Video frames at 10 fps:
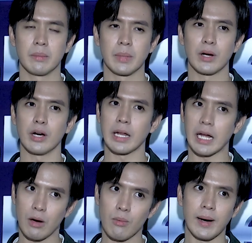ไม่ค่อยได้
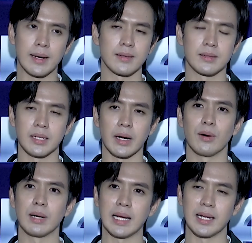เข้าวัดสัก
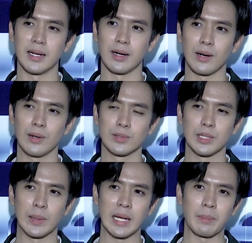เท่าไหร่ แล้วก็รู้สึ
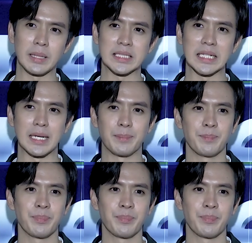กว่าอยากไปเสริม